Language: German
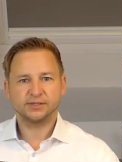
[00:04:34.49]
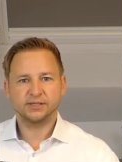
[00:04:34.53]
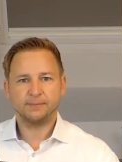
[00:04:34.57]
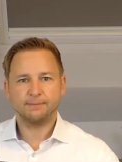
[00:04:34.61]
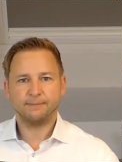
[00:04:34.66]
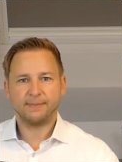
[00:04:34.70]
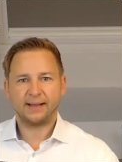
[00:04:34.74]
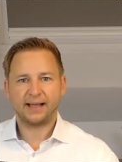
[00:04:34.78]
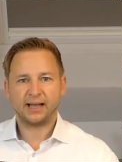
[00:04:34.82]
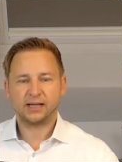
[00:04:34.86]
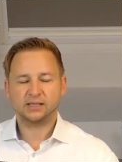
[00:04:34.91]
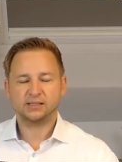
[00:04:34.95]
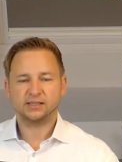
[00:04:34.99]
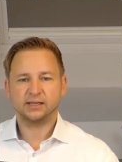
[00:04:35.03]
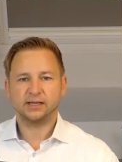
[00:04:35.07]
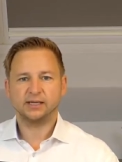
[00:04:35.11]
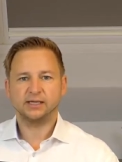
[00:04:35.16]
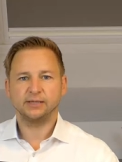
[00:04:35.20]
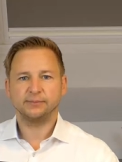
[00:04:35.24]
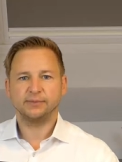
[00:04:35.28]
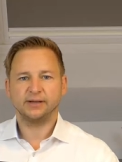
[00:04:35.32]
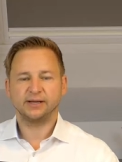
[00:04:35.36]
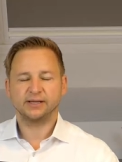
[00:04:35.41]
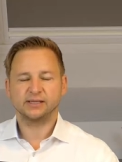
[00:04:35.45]
die
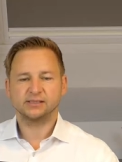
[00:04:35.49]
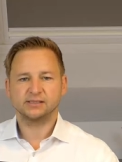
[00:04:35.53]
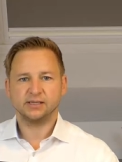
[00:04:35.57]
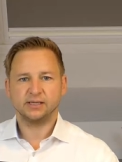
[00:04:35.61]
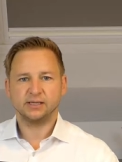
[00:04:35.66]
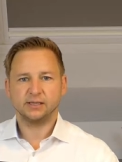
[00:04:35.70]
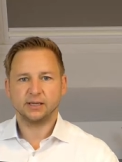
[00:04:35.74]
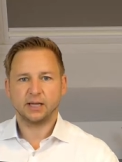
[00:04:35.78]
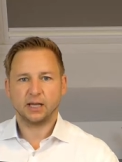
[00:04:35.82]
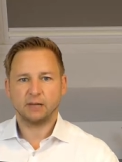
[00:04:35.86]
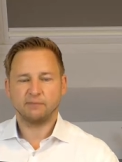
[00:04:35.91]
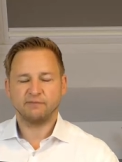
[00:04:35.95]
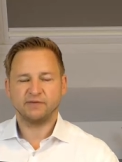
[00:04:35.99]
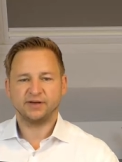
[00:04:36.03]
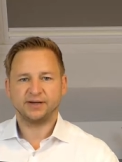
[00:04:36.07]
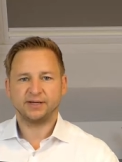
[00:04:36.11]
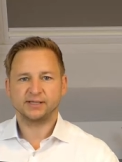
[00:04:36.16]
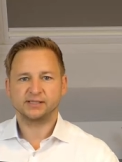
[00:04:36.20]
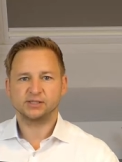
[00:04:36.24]
Marktteilnehmer gesehen haben, war,